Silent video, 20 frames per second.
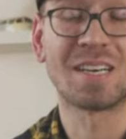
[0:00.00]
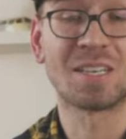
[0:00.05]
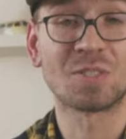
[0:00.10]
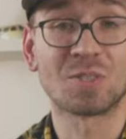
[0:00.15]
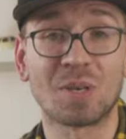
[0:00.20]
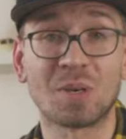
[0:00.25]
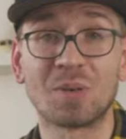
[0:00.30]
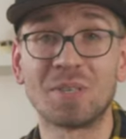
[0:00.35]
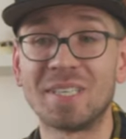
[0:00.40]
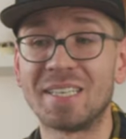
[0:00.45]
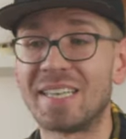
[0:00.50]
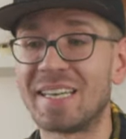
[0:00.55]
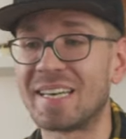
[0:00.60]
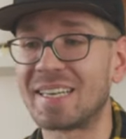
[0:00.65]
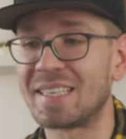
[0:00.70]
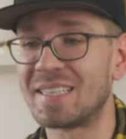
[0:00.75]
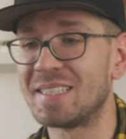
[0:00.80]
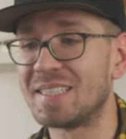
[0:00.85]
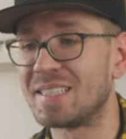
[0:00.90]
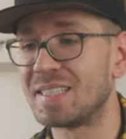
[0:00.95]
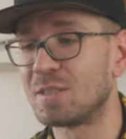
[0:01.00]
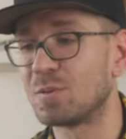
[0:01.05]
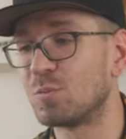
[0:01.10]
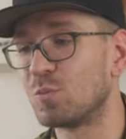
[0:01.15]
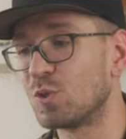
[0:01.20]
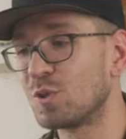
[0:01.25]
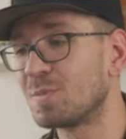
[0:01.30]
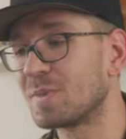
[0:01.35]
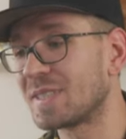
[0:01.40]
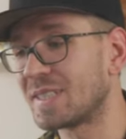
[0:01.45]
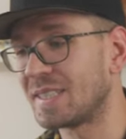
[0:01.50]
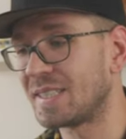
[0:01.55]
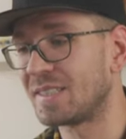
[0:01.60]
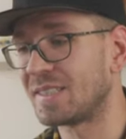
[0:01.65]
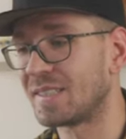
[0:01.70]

Also auch in der Hinsicht muss man sich